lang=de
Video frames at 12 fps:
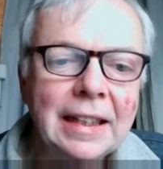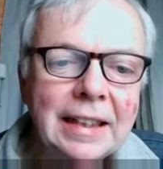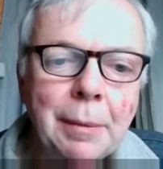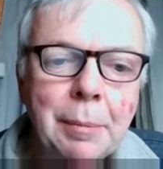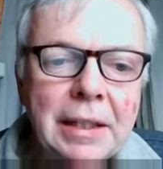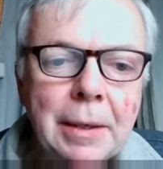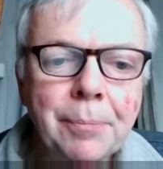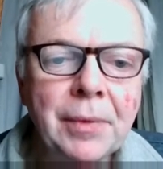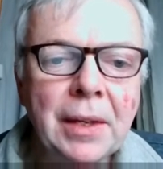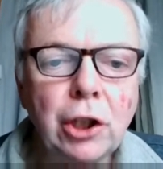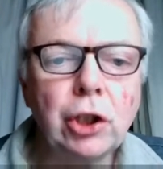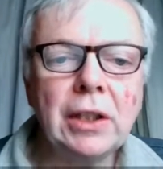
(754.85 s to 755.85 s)
Damit
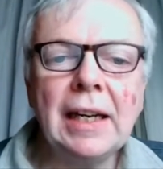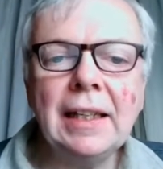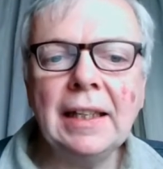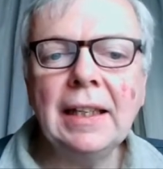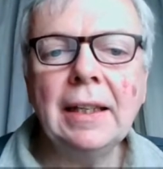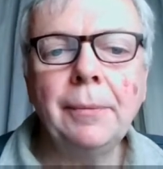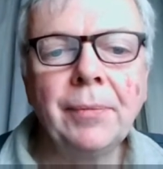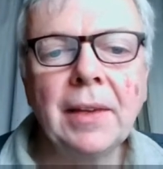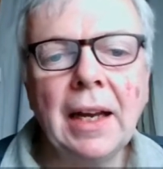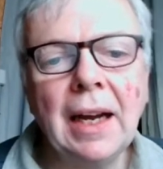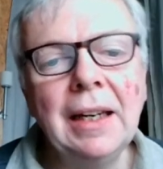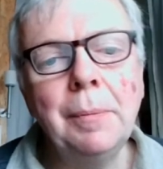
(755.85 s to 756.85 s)
stellt er
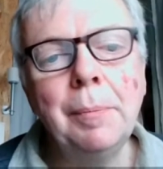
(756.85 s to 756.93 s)
alle